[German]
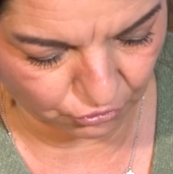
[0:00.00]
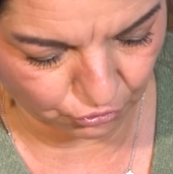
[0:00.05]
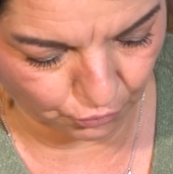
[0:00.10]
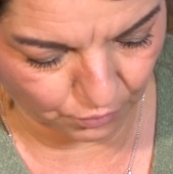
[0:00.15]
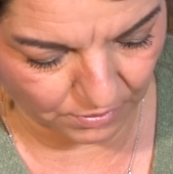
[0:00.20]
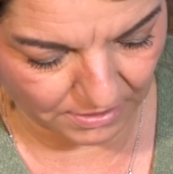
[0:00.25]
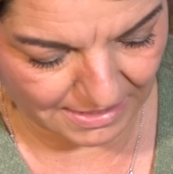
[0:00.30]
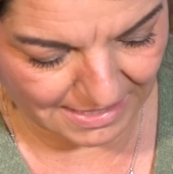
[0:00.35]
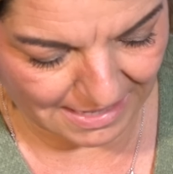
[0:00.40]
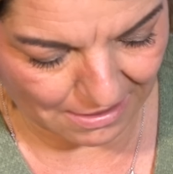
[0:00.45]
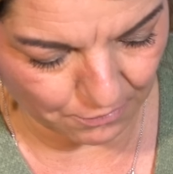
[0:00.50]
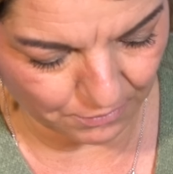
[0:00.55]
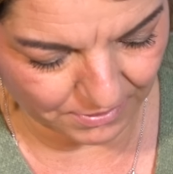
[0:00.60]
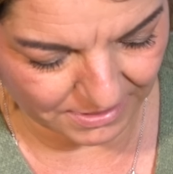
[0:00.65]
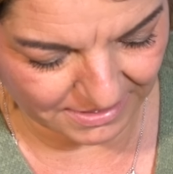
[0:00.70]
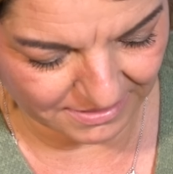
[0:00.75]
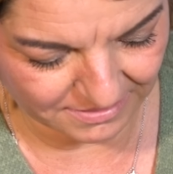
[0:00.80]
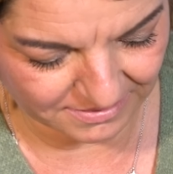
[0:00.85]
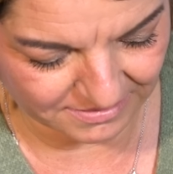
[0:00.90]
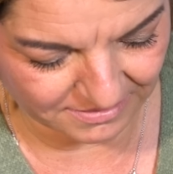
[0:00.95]
schön
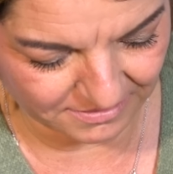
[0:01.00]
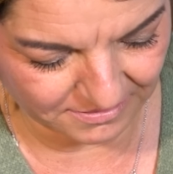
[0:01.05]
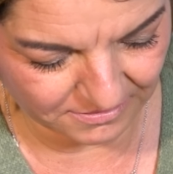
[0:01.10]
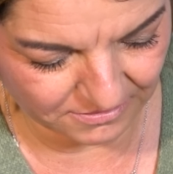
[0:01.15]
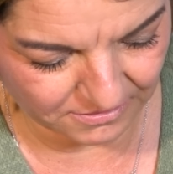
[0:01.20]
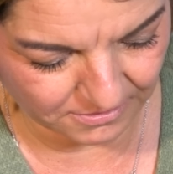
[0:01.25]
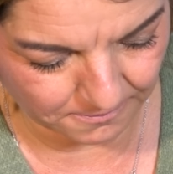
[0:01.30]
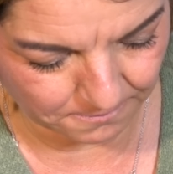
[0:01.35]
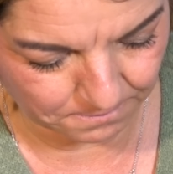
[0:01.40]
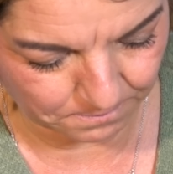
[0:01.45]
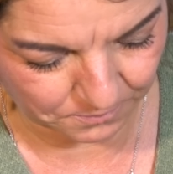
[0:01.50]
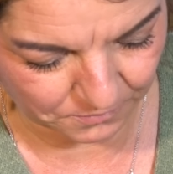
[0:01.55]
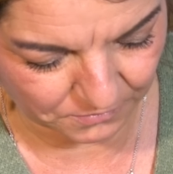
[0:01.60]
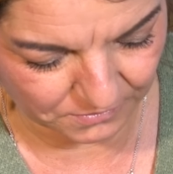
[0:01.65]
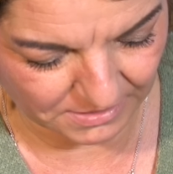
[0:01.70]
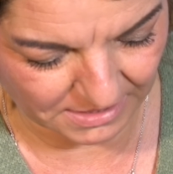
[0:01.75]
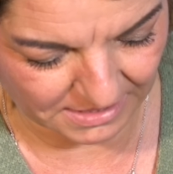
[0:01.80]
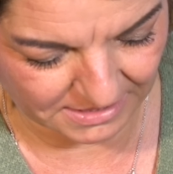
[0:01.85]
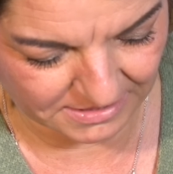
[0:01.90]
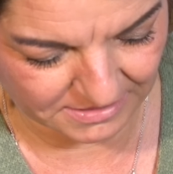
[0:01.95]
laugig sind.
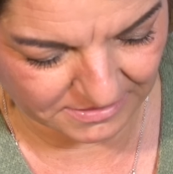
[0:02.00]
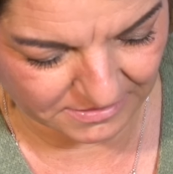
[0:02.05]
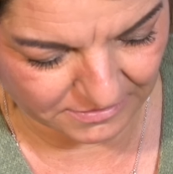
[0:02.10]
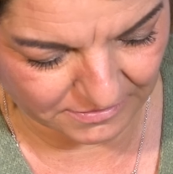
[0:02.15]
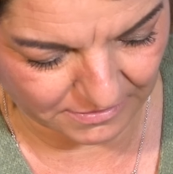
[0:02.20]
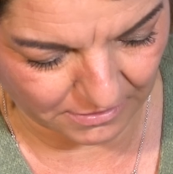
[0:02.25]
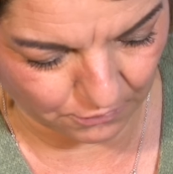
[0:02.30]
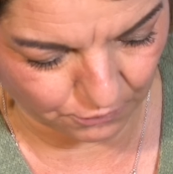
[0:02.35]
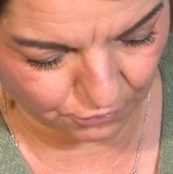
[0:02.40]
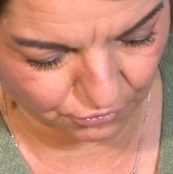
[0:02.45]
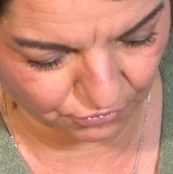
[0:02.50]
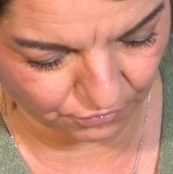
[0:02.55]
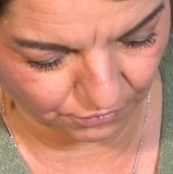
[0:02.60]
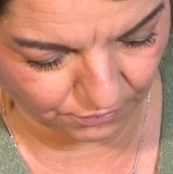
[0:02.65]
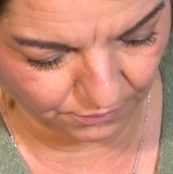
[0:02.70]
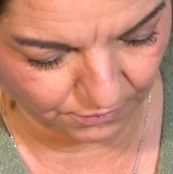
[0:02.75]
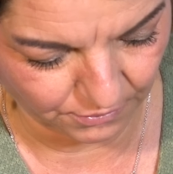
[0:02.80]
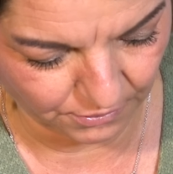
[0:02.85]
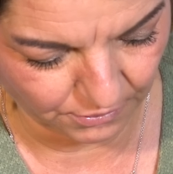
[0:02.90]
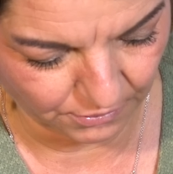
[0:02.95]
Und dann ist es auch
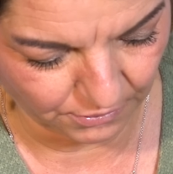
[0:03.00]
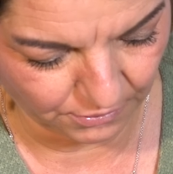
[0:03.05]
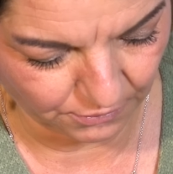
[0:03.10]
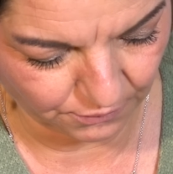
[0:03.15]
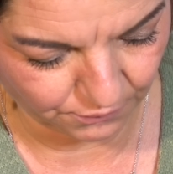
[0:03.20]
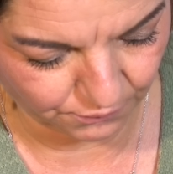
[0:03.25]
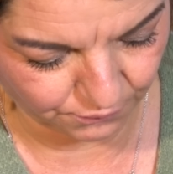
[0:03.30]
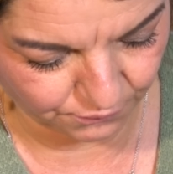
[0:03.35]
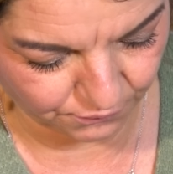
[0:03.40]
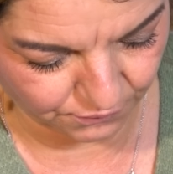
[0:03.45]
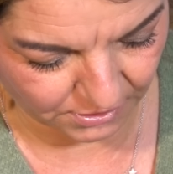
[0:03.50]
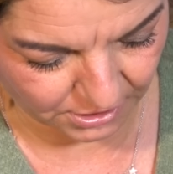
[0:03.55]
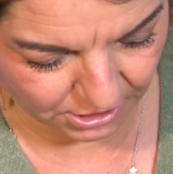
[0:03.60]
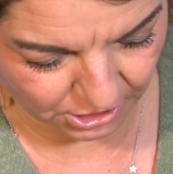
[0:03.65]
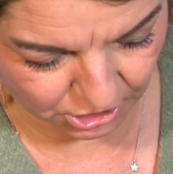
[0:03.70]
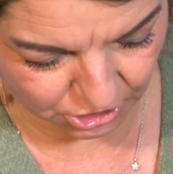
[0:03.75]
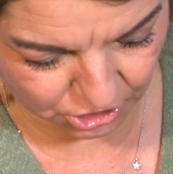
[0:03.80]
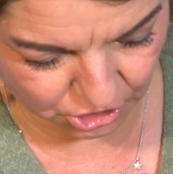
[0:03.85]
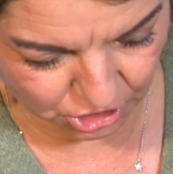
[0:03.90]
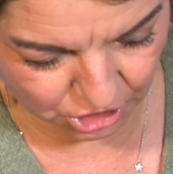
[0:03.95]
schon
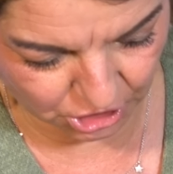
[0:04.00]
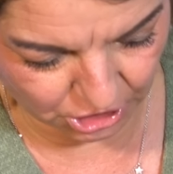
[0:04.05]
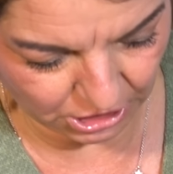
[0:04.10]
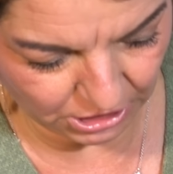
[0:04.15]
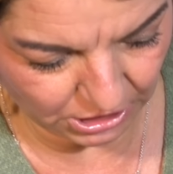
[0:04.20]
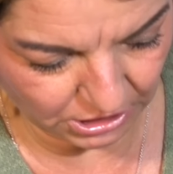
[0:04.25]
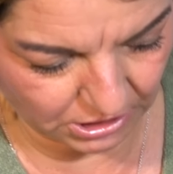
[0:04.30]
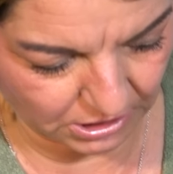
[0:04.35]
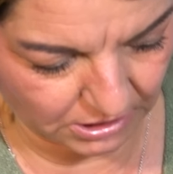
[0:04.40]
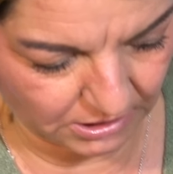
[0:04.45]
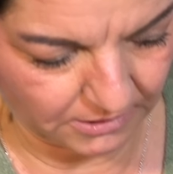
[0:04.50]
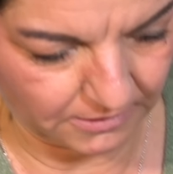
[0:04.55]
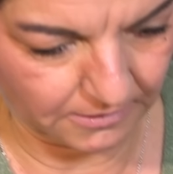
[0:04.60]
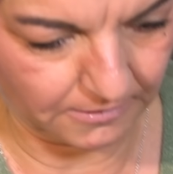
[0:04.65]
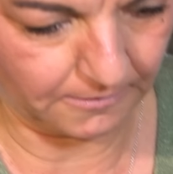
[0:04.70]
fertig.